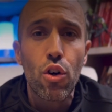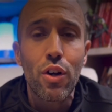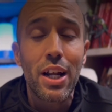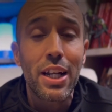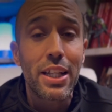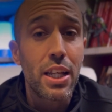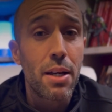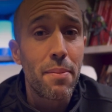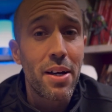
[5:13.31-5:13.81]
con
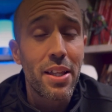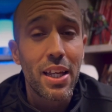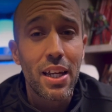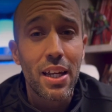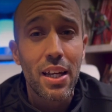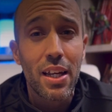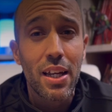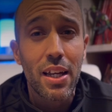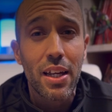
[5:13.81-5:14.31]
el tema
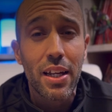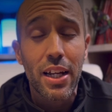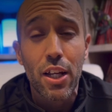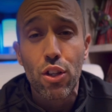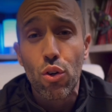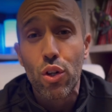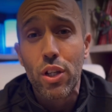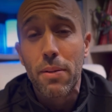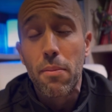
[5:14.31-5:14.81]
de que
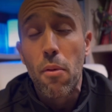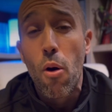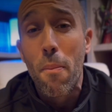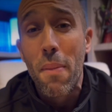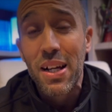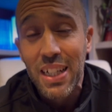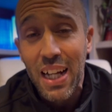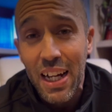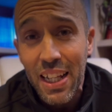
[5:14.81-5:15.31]
todo lleva
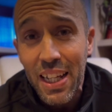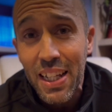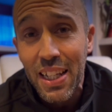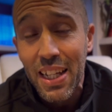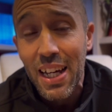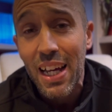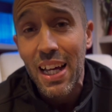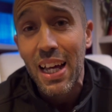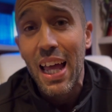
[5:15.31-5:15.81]

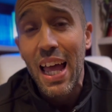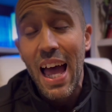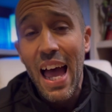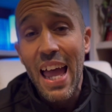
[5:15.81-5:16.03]
mascarilla,